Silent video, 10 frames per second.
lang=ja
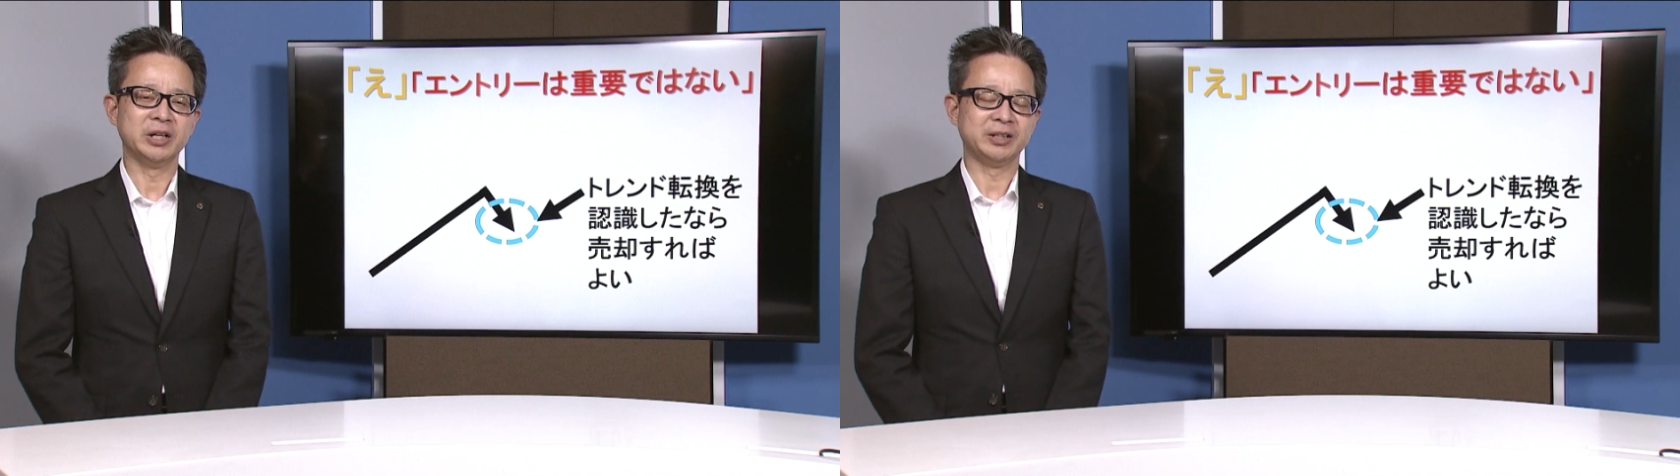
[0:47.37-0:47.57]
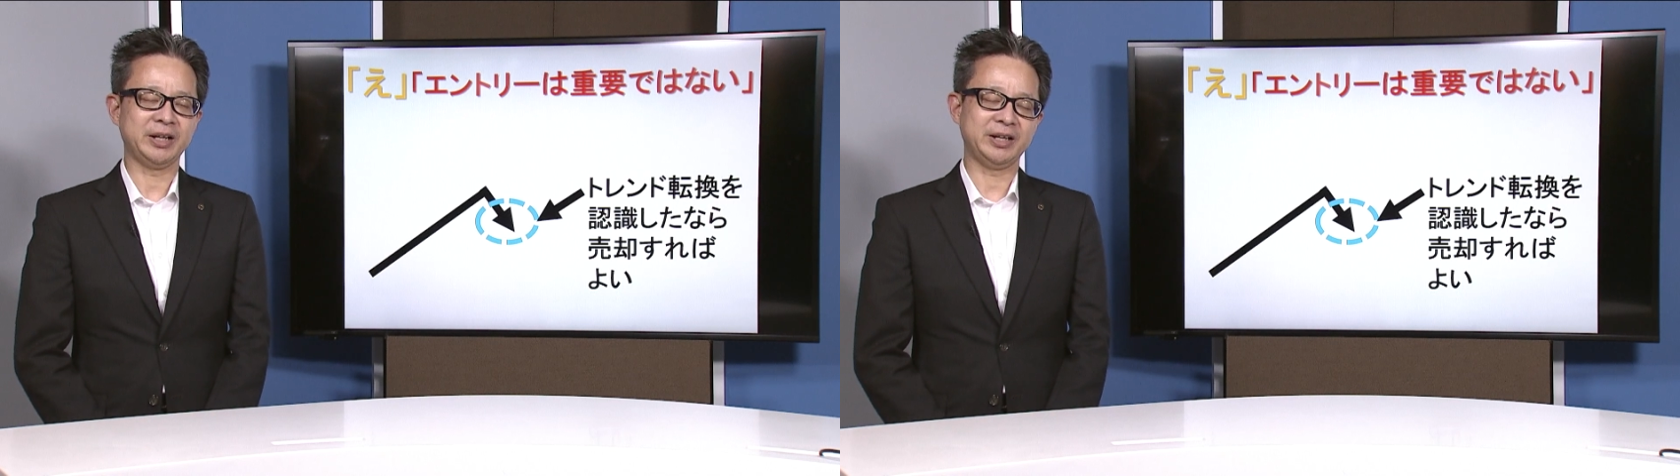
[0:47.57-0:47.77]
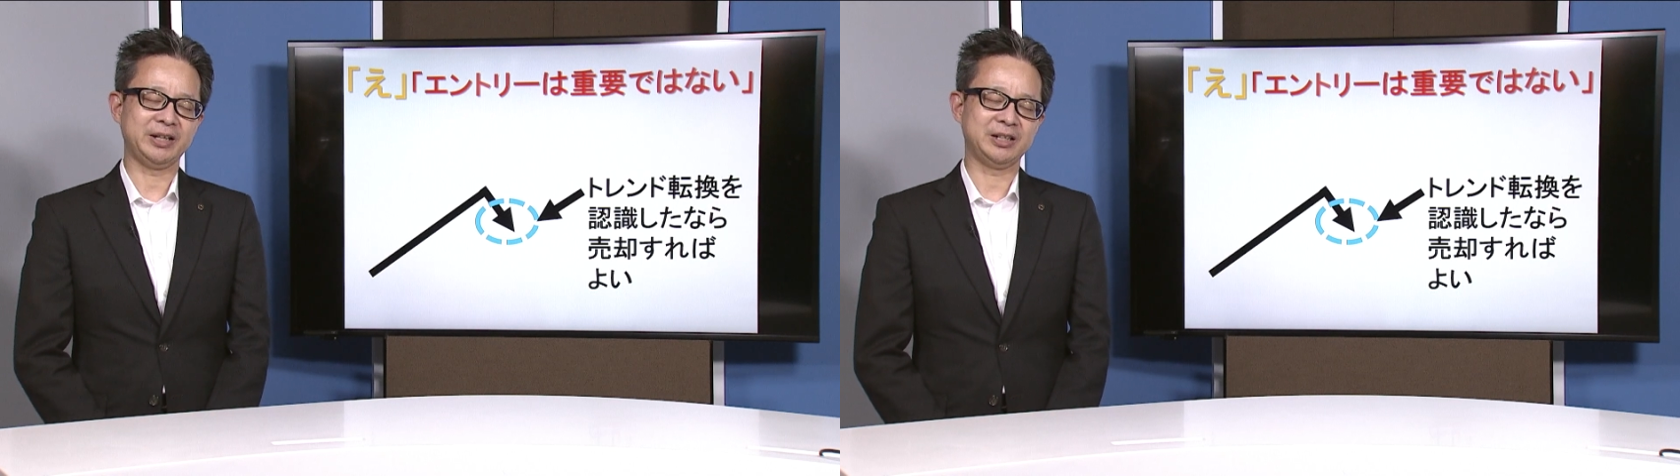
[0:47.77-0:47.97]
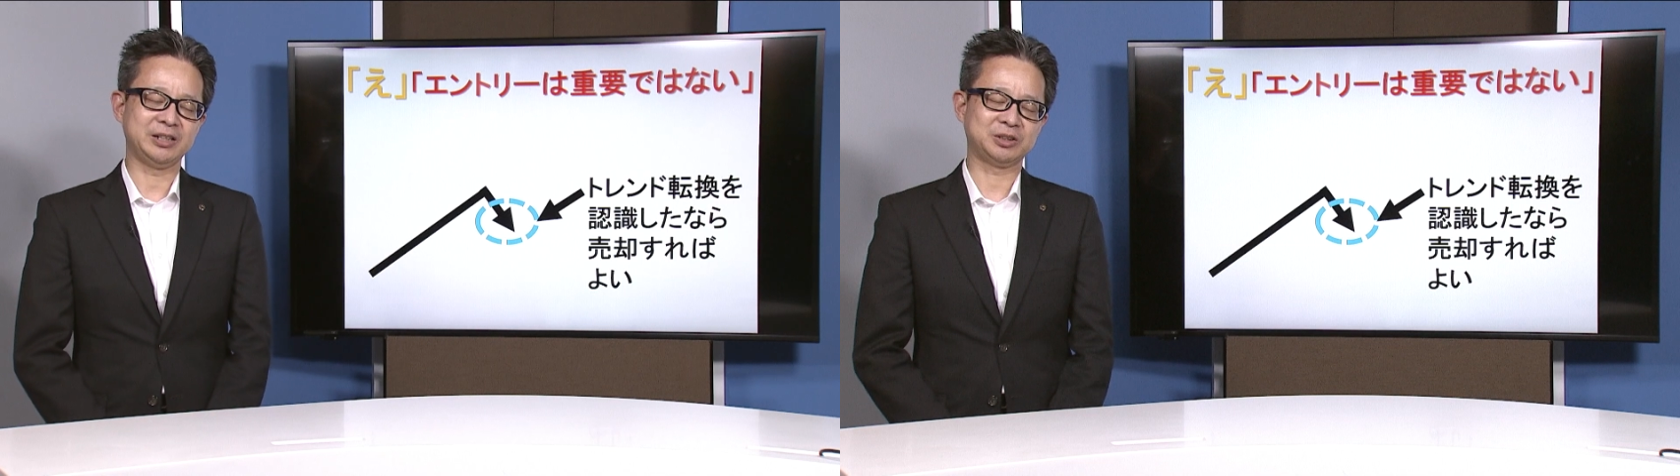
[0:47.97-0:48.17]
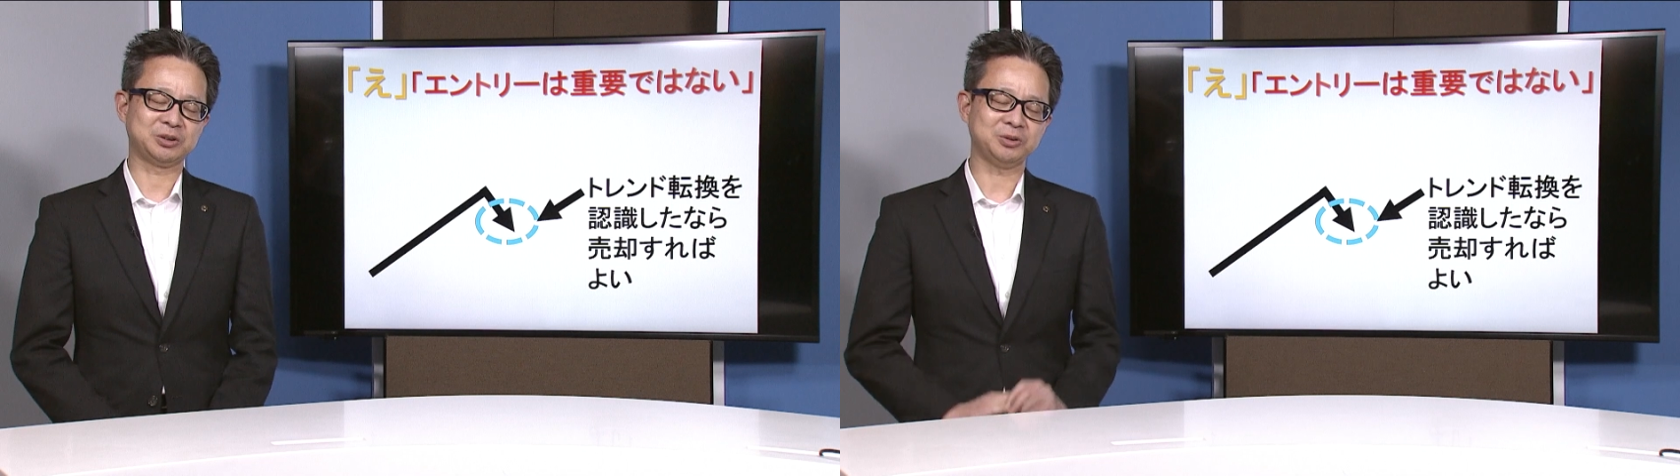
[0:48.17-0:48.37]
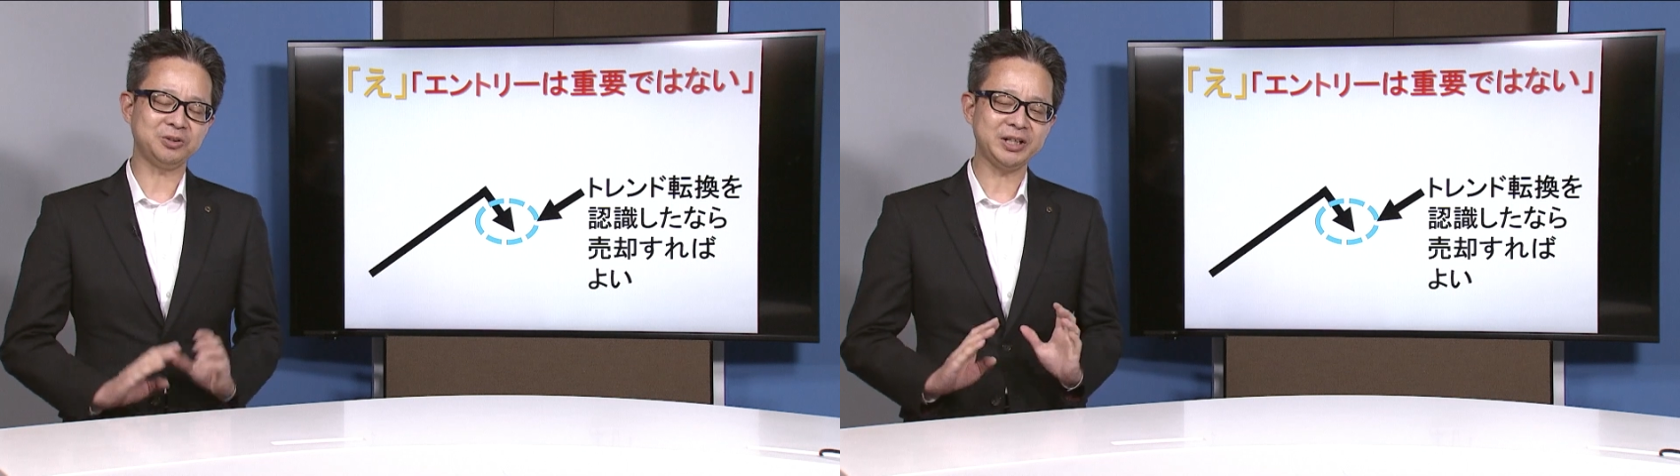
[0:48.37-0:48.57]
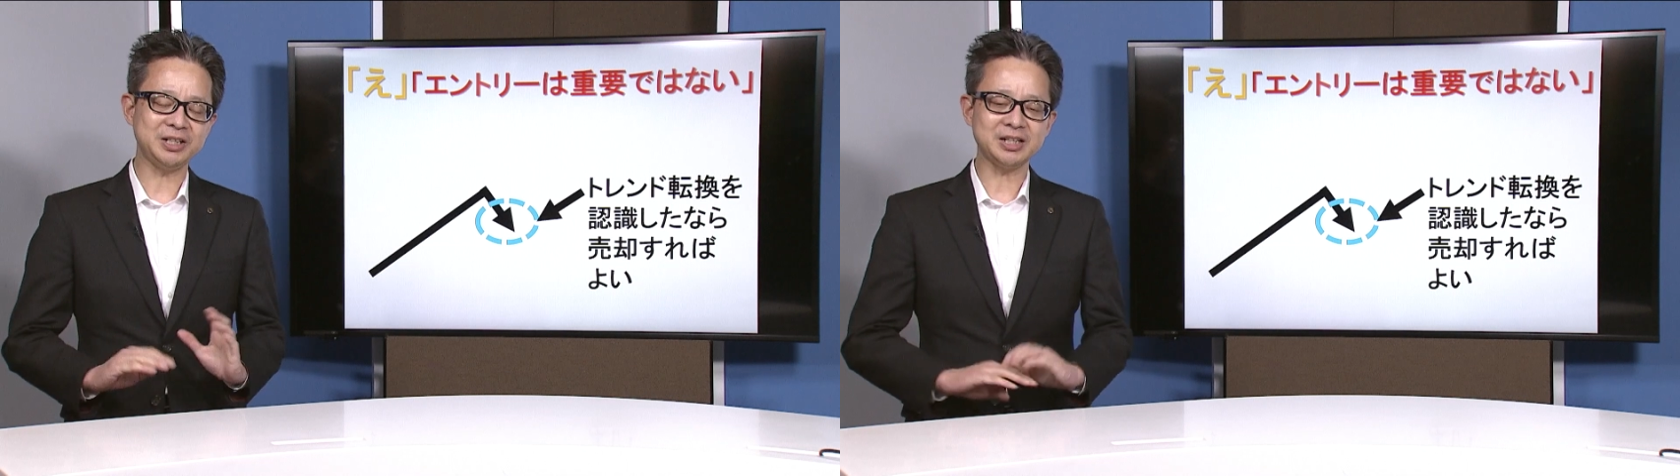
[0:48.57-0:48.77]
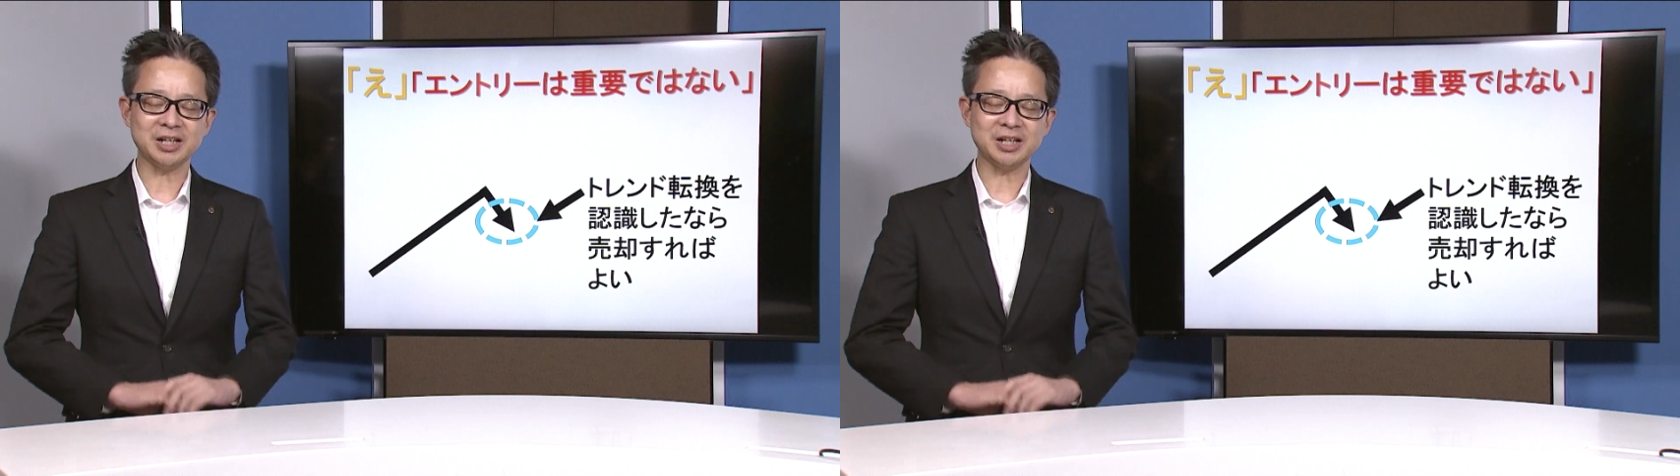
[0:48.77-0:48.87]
でその辺に